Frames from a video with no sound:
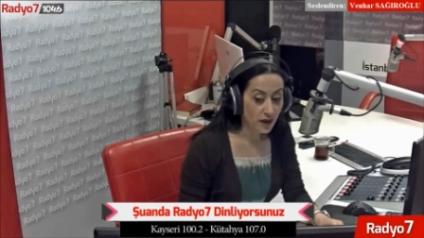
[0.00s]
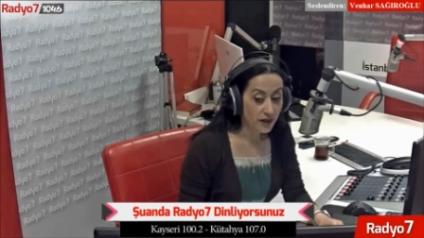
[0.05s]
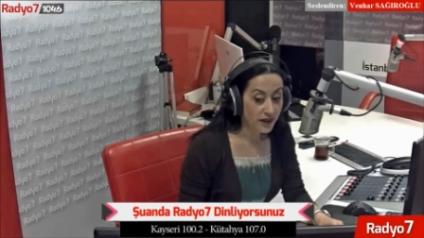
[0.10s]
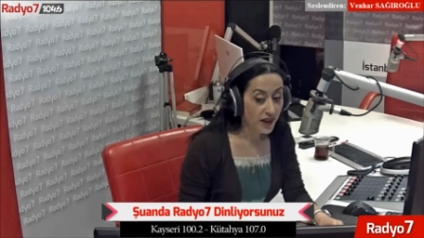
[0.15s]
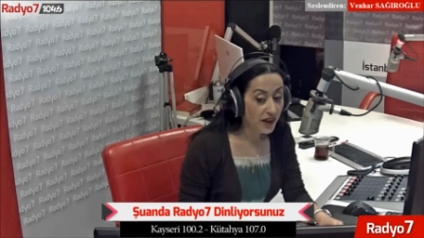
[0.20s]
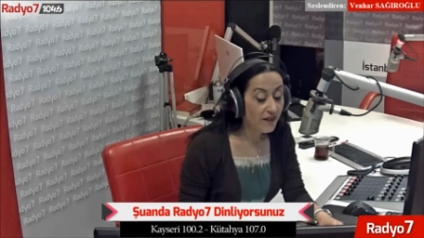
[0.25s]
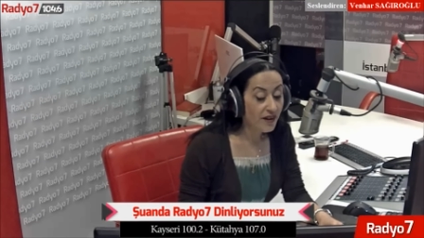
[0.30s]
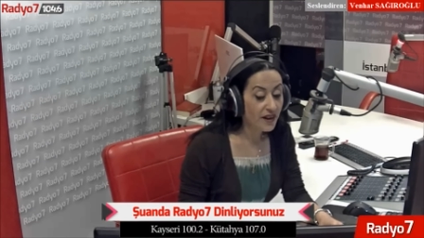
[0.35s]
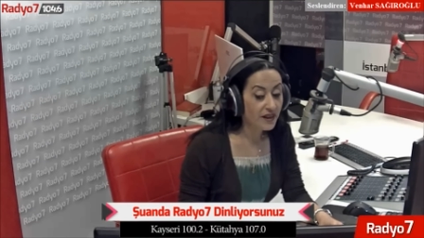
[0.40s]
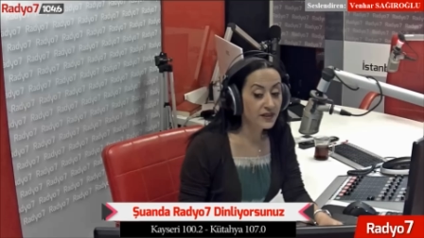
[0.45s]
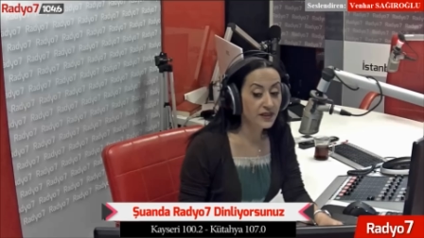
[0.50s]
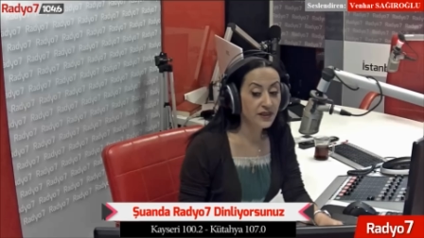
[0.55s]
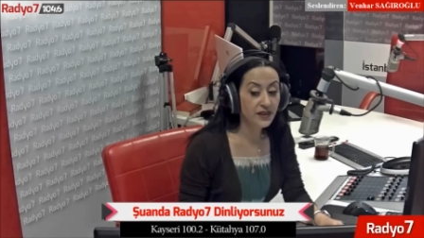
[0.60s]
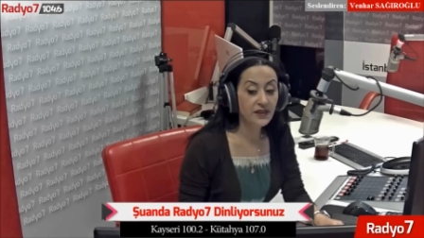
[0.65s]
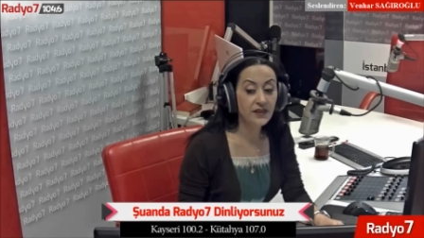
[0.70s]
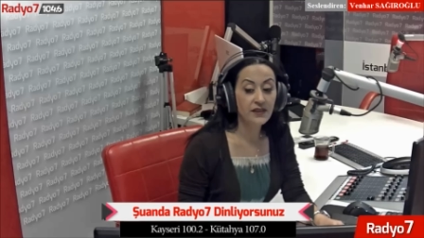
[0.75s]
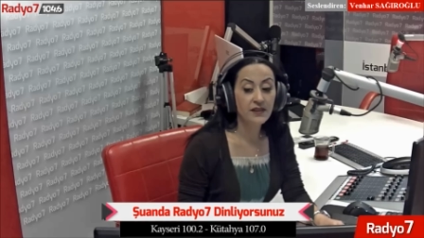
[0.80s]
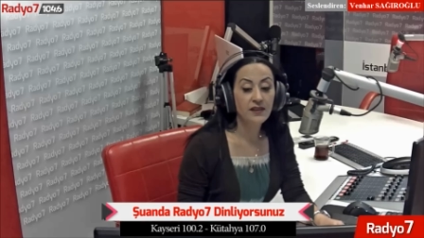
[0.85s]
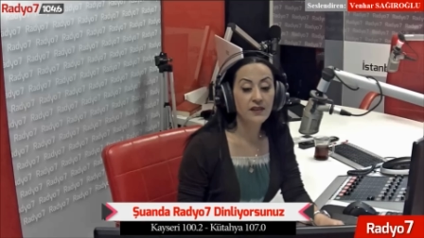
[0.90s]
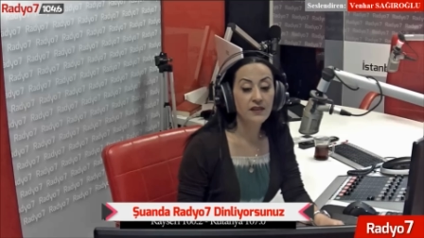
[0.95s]
Ne var
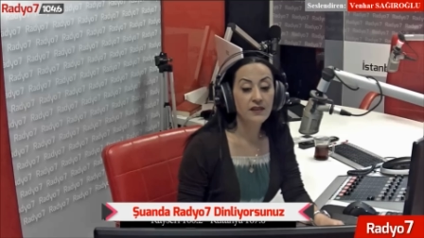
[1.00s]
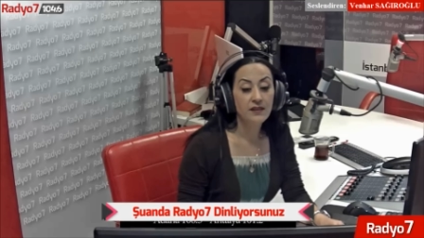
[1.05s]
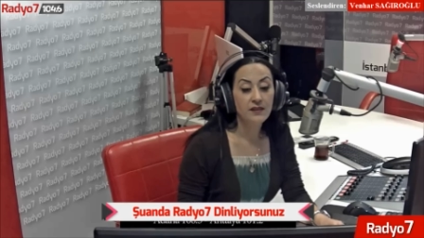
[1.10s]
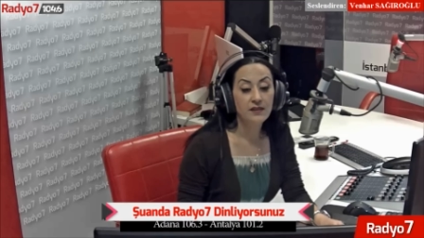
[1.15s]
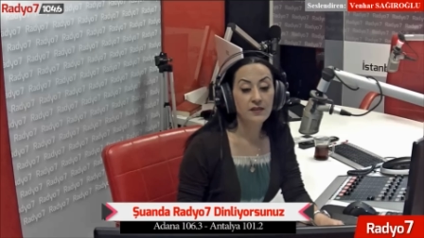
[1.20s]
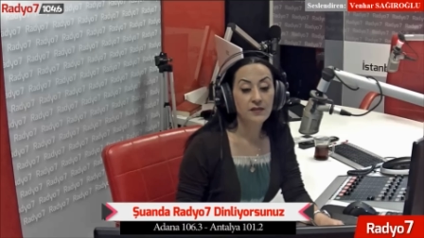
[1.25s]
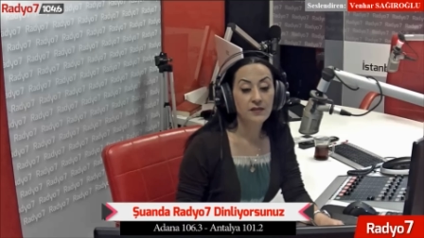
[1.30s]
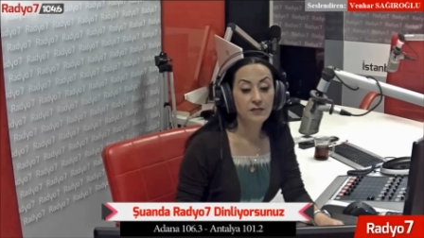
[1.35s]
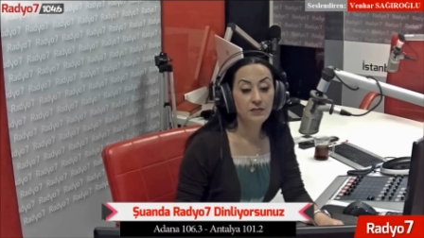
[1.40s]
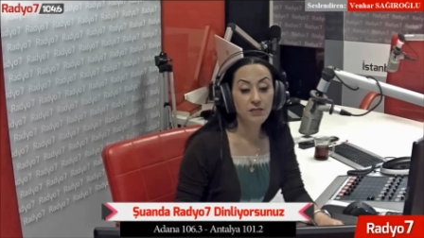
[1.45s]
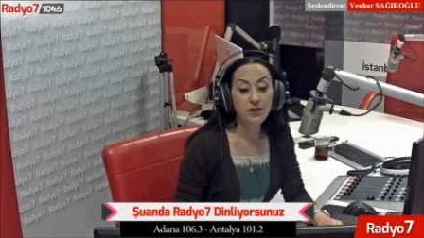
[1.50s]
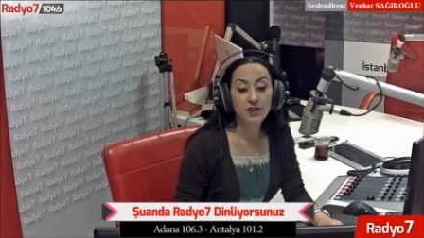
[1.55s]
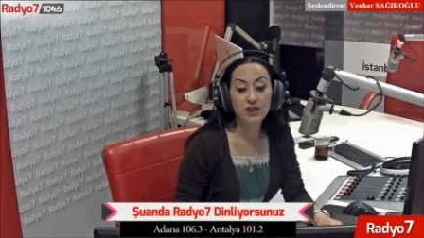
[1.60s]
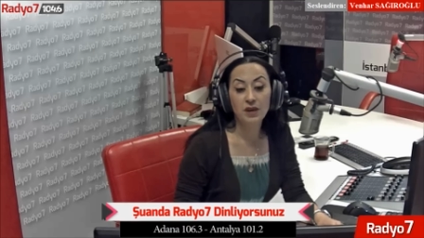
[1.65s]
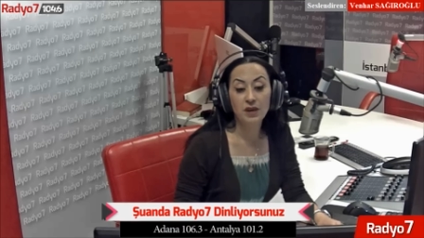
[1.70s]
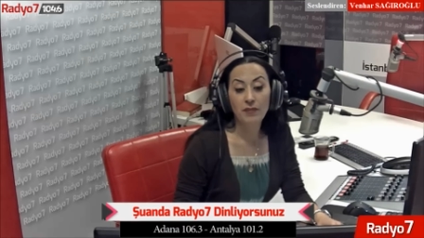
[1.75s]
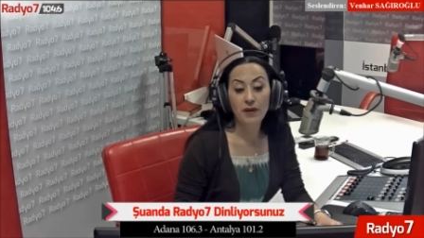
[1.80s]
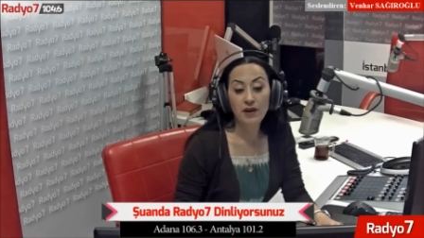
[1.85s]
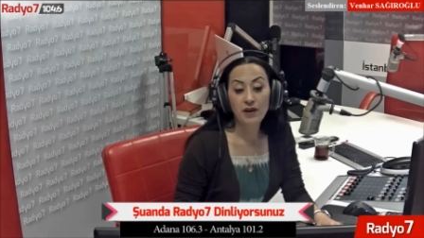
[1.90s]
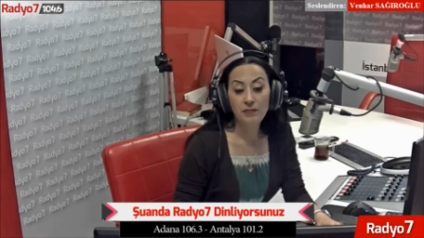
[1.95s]
ki bir
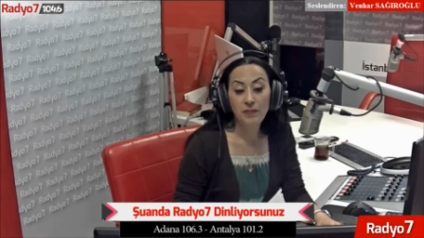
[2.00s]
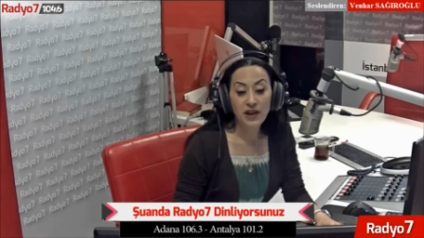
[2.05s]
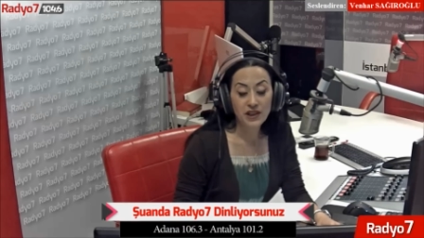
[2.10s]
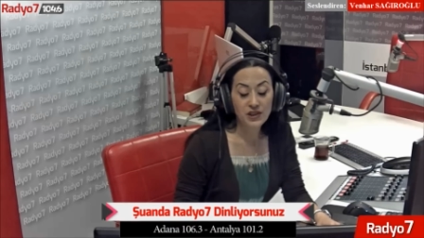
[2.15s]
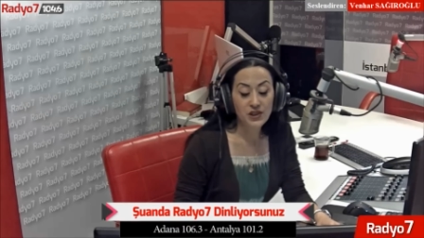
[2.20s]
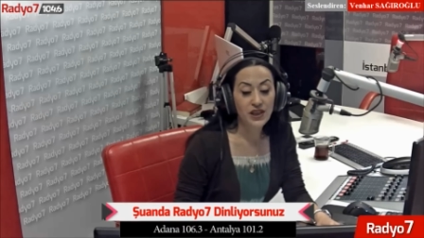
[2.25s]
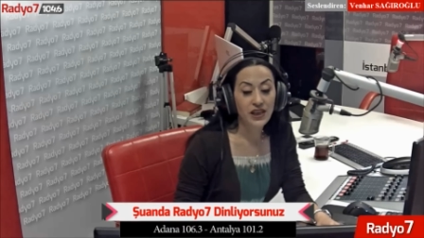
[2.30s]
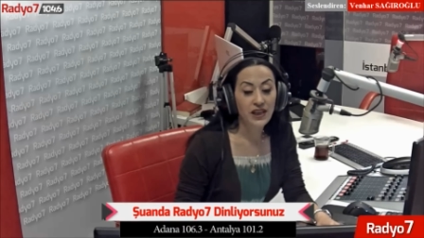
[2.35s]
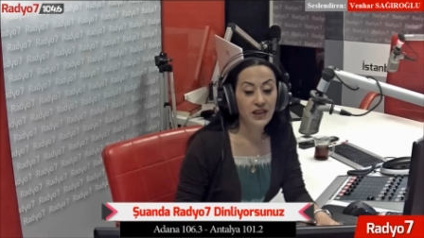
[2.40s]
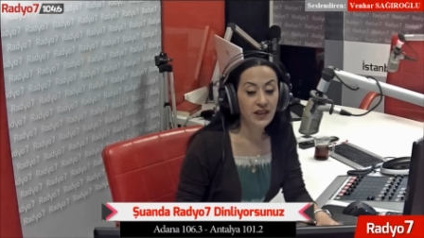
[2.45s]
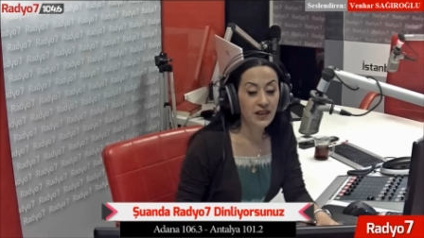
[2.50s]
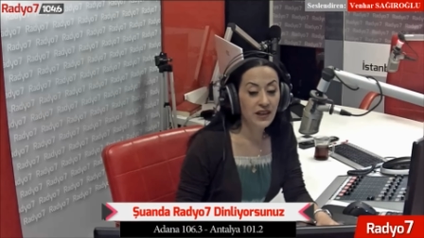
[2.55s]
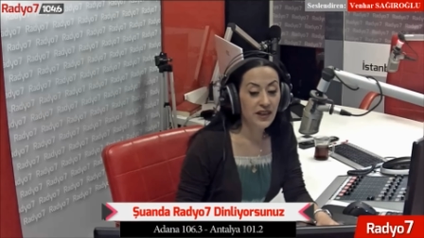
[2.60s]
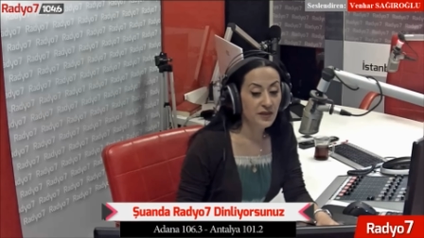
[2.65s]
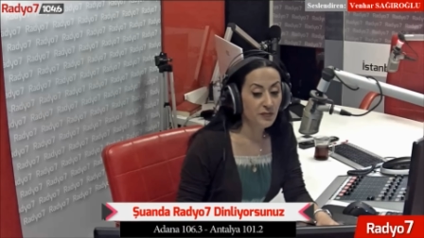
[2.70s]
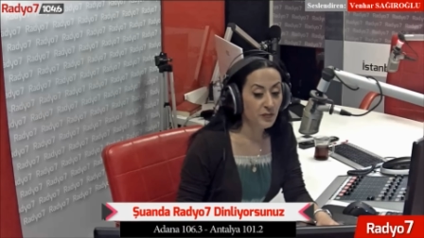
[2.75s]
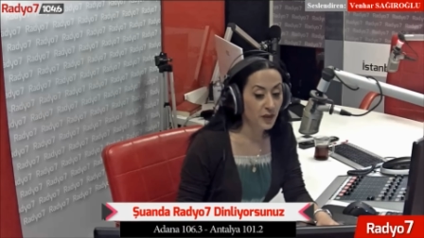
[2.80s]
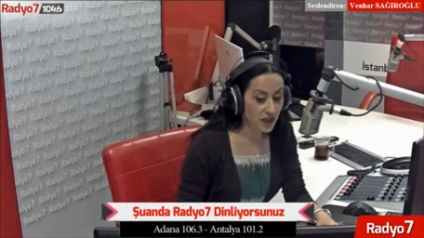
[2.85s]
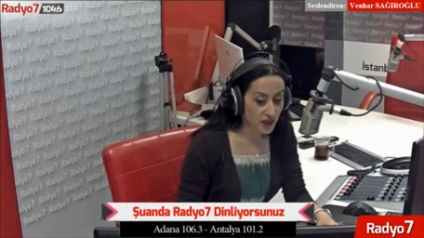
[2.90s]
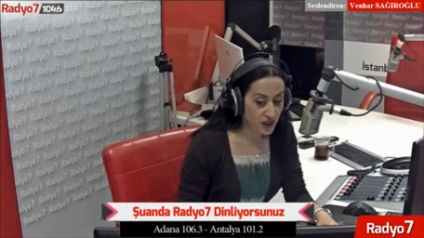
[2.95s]
sabah bahçeye
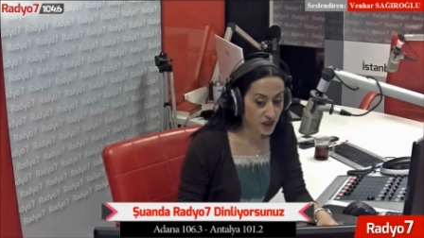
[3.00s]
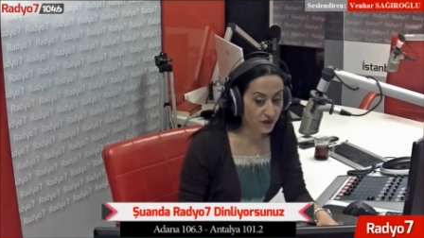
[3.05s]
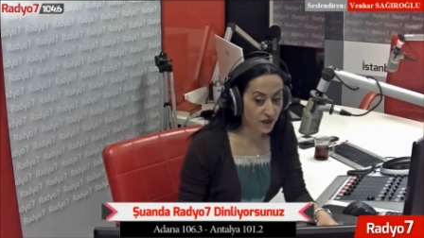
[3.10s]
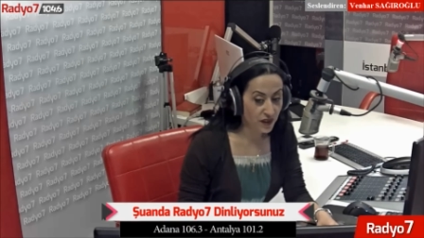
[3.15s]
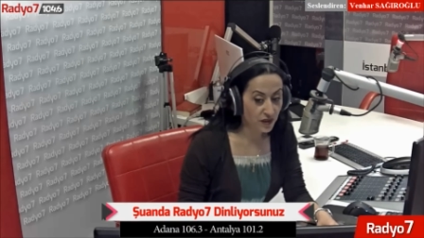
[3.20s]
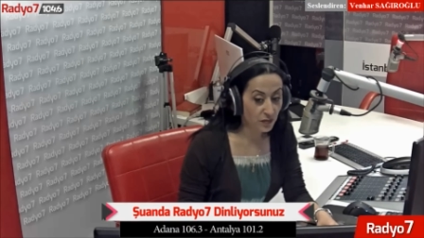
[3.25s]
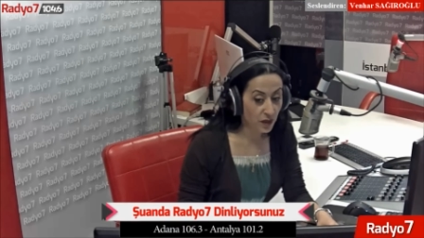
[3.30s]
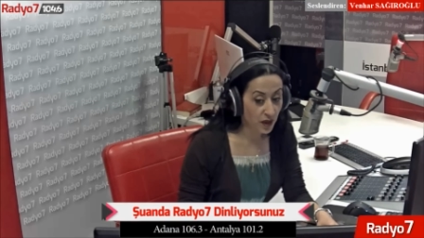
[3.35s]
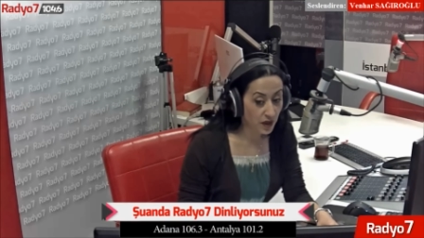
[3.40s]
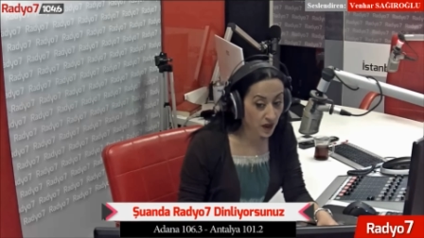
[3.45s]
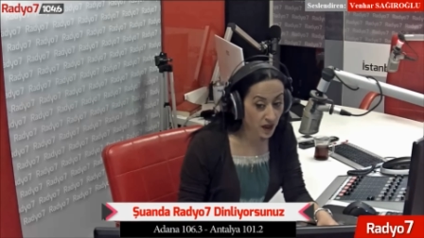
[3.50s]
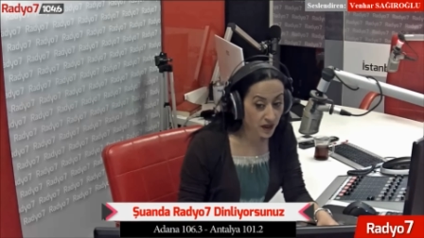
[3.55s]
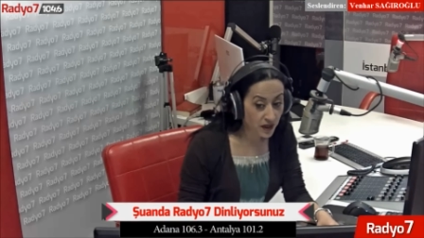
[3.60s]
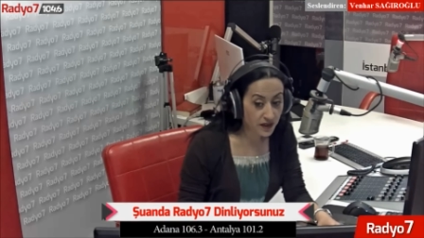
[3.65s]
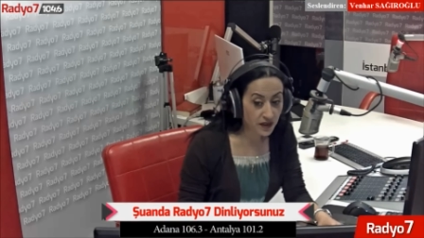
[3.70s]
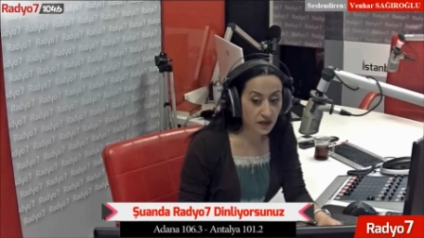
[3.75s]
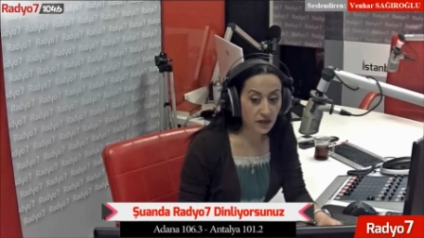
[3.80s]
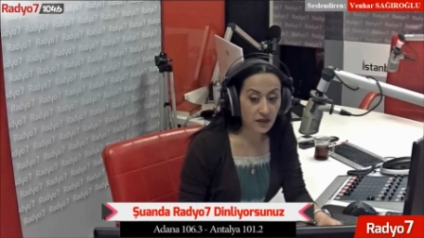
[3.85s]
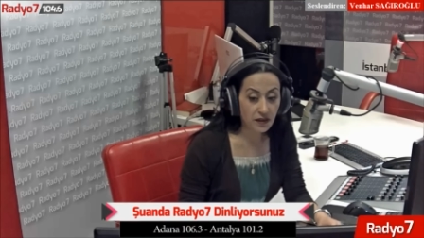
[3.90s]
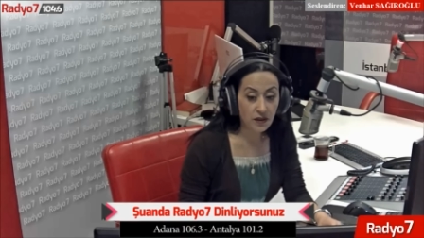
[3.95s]
gelen bahçıvan bakar
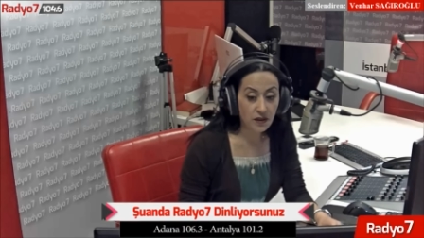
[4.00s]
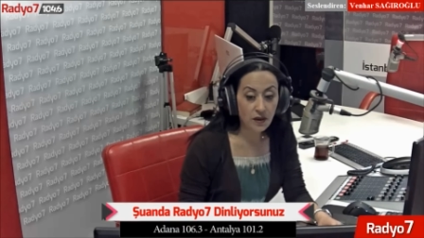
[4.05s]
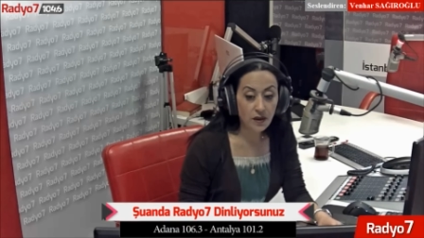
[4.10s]
ki